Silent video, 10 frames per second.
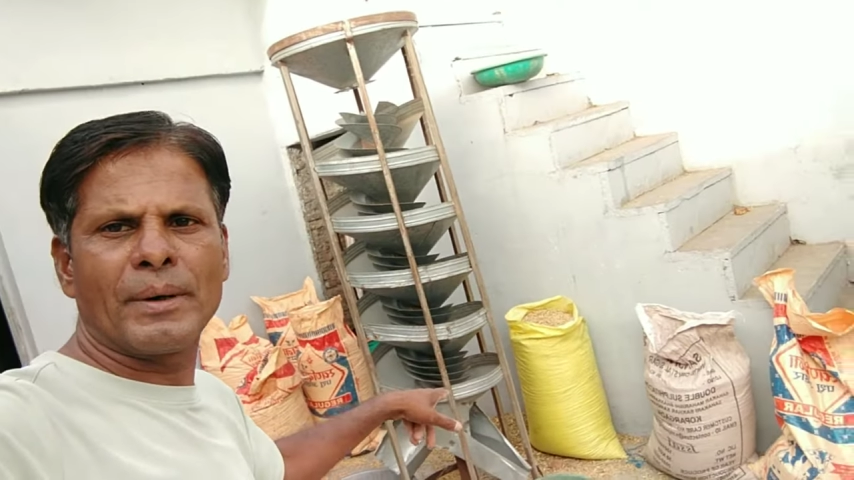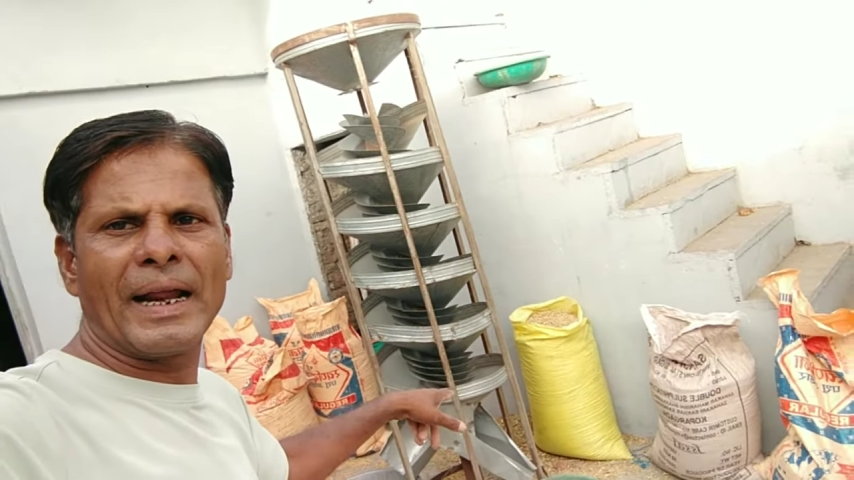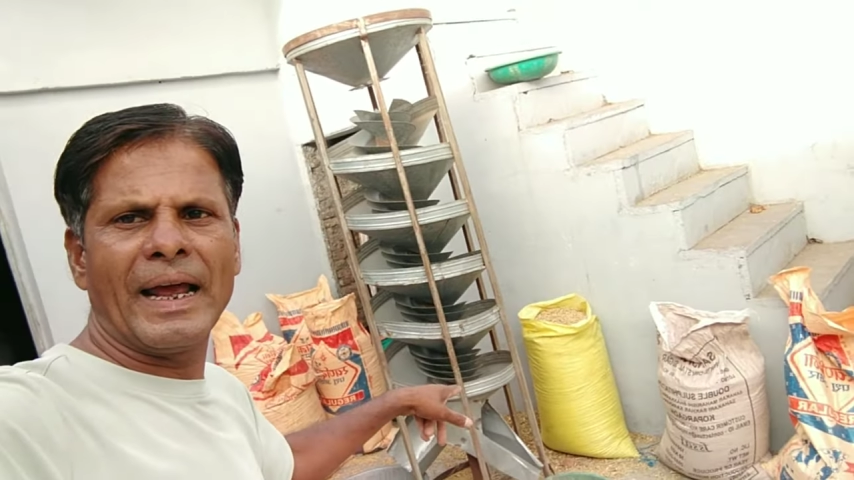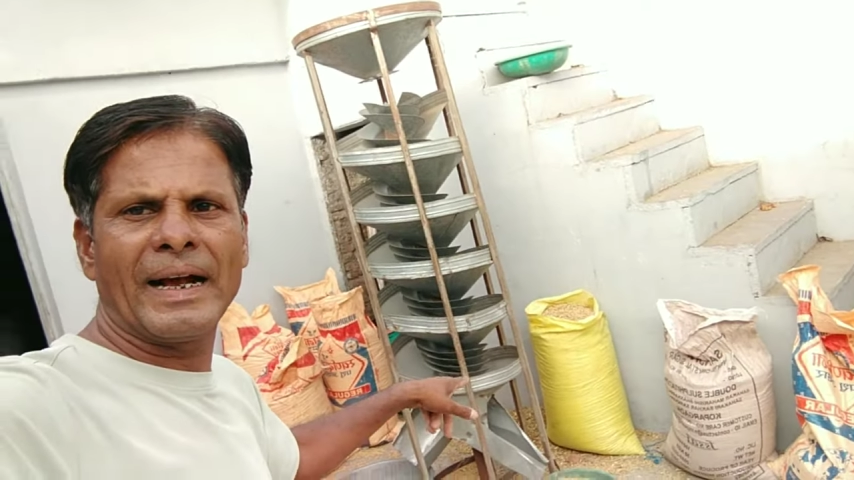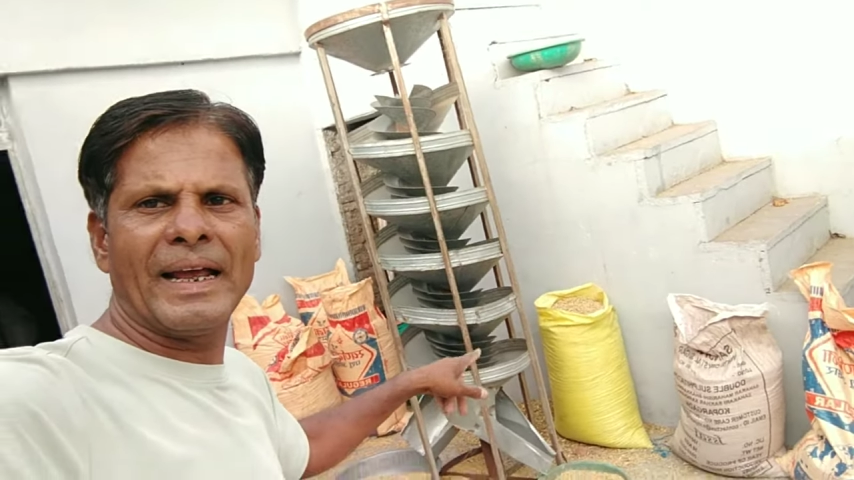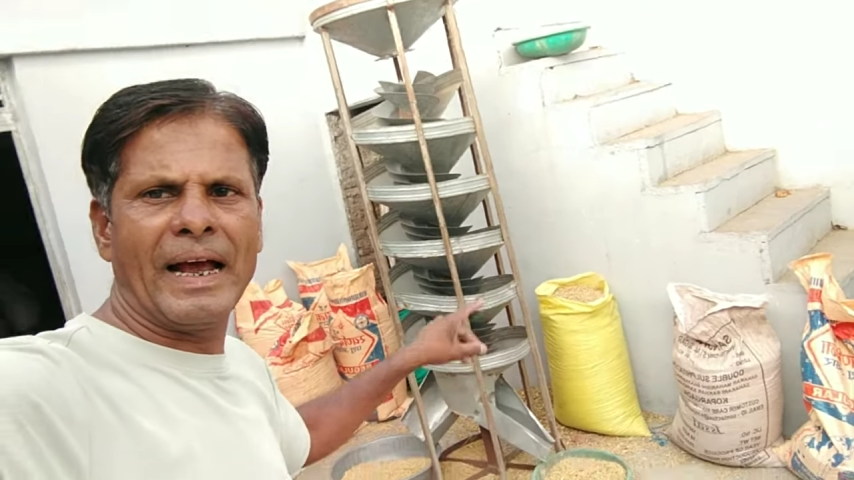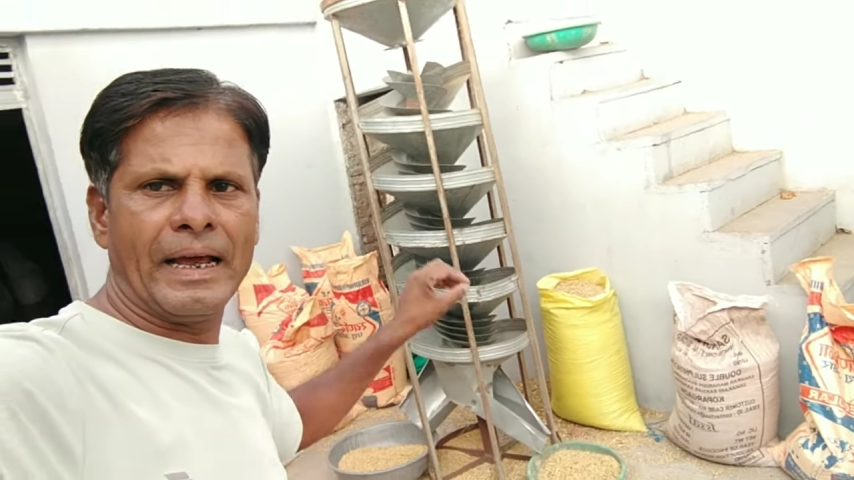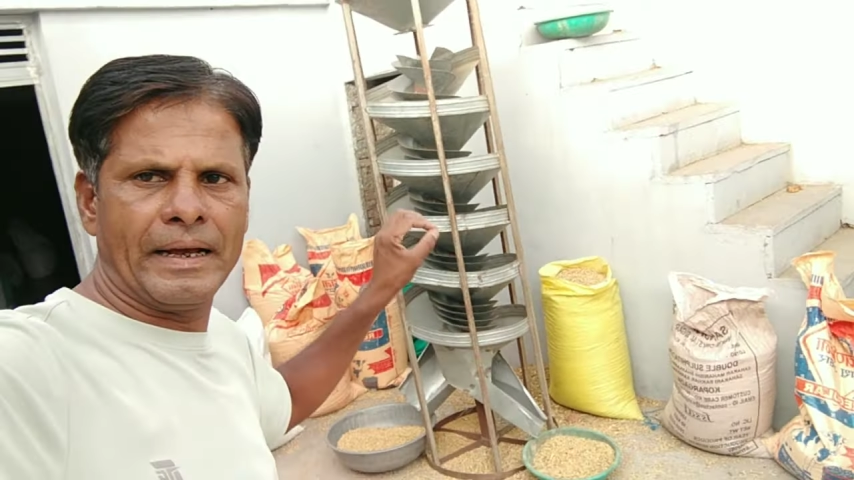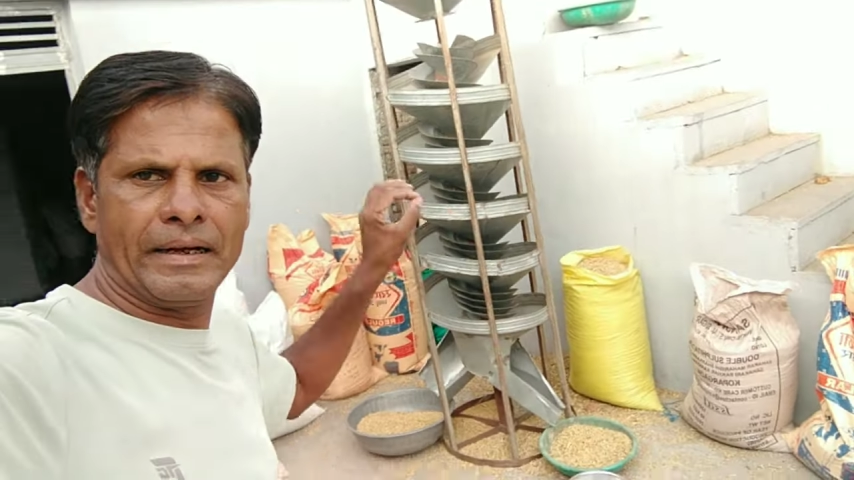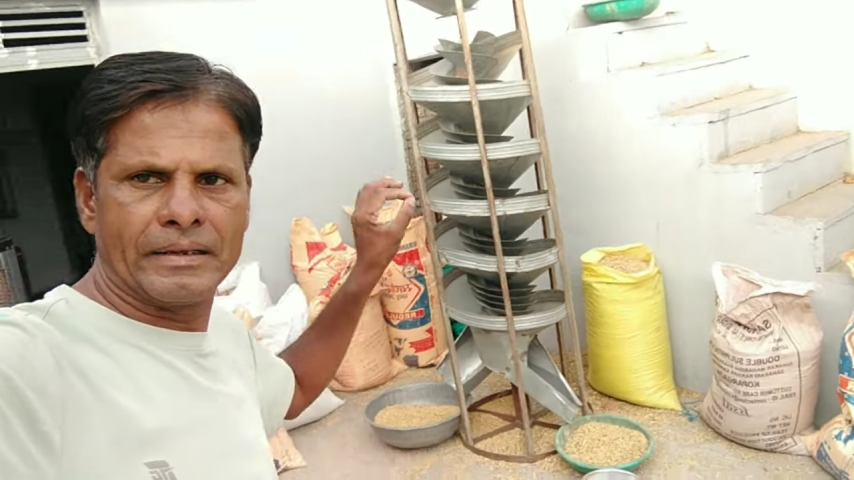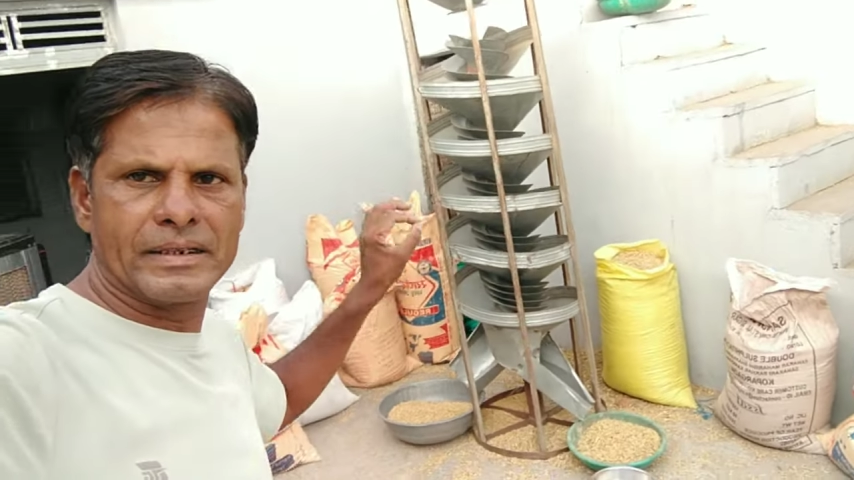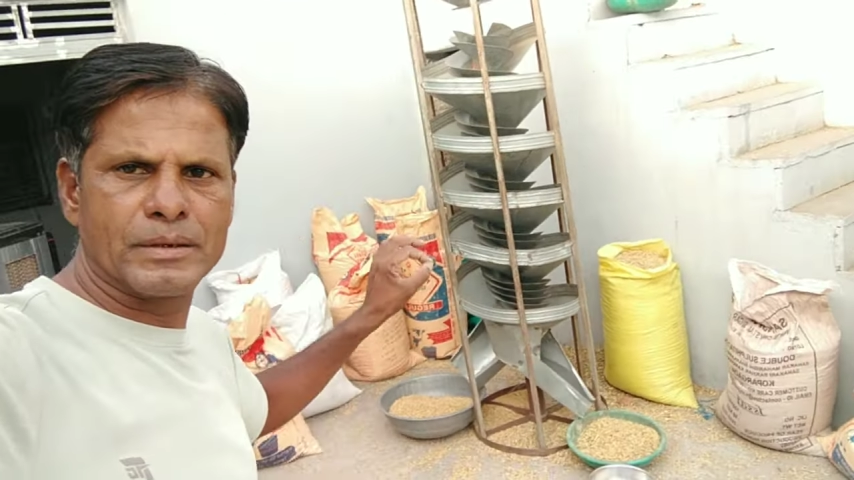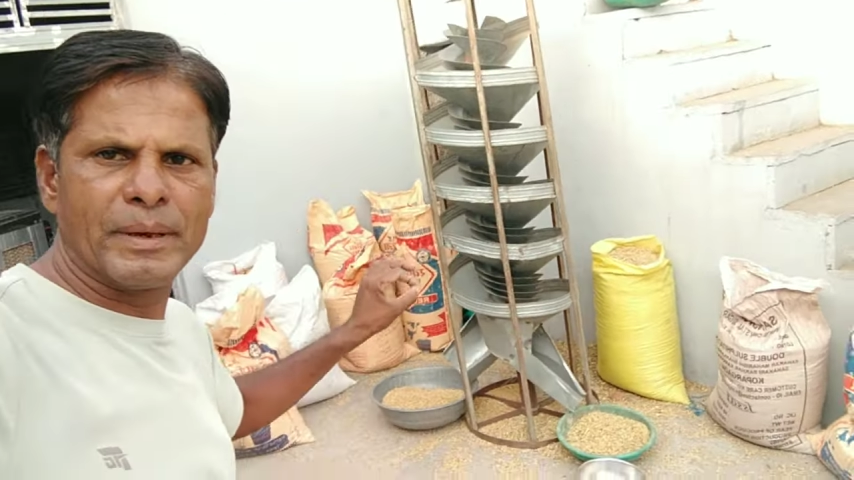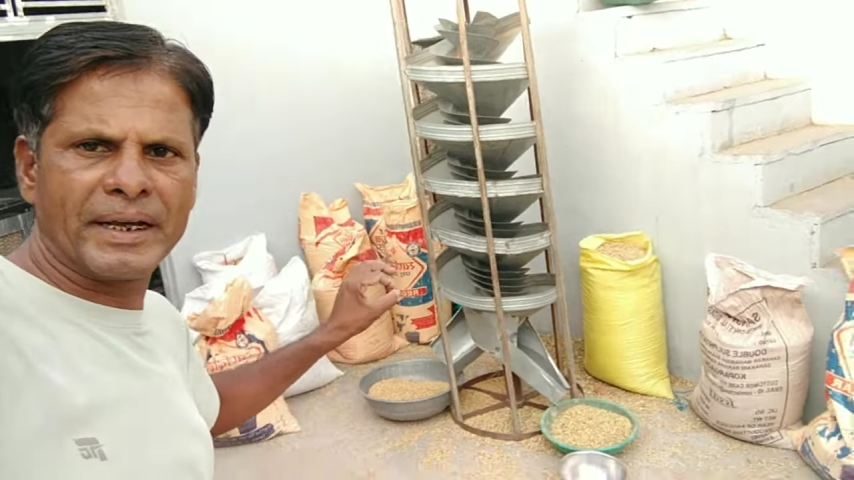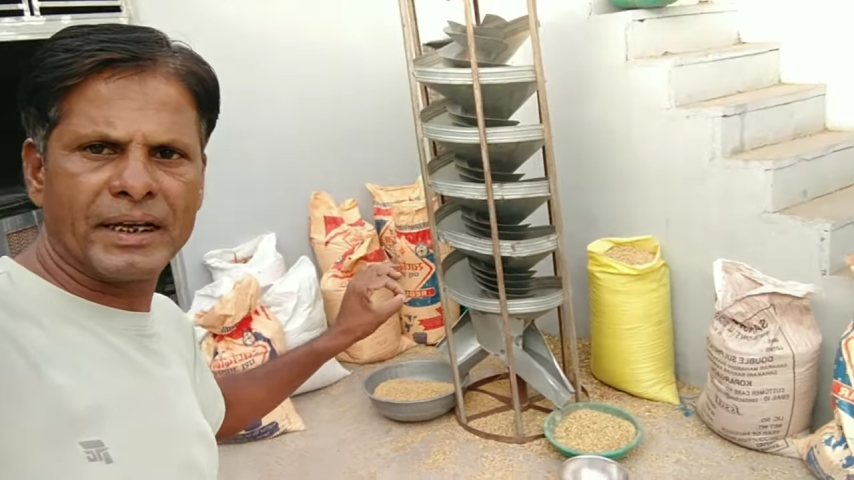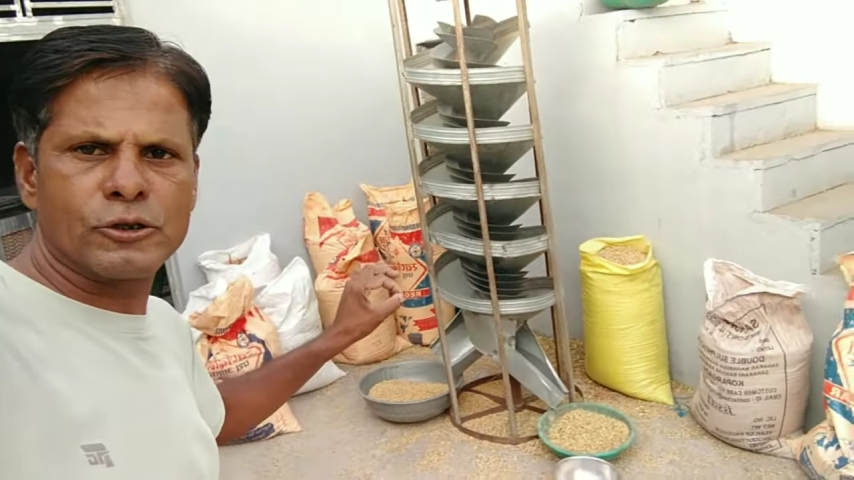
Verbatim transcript: बनाया गया है जिसमें कि